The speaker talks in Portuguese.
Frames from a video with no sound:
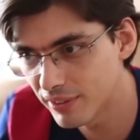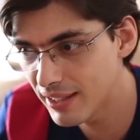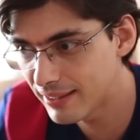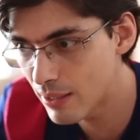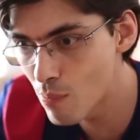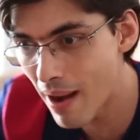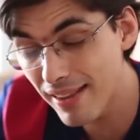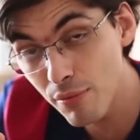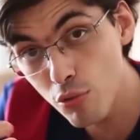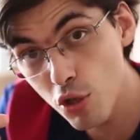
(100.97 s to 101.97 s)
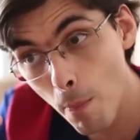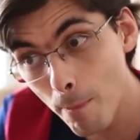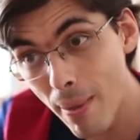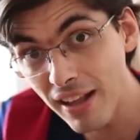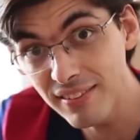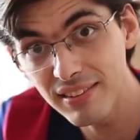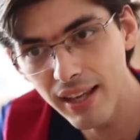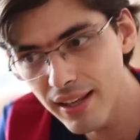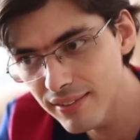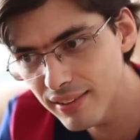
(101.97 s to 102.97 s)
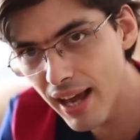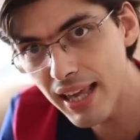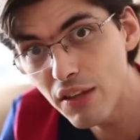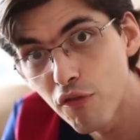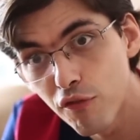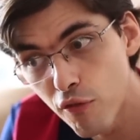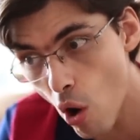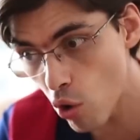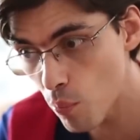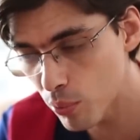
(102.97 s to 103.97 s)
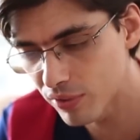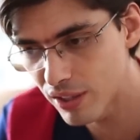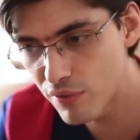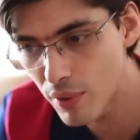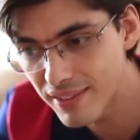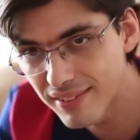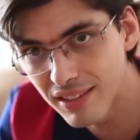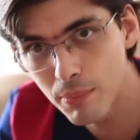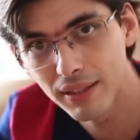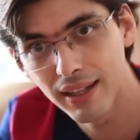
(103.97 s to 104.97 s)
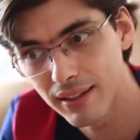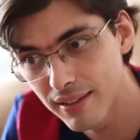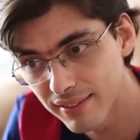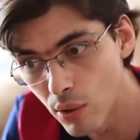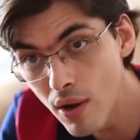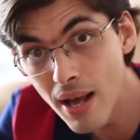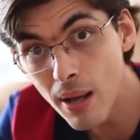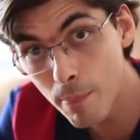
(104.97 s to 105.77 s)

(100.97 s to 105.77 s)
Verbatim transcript: Você tem que ter o máximo de paciência e foco possível em cima daquela lição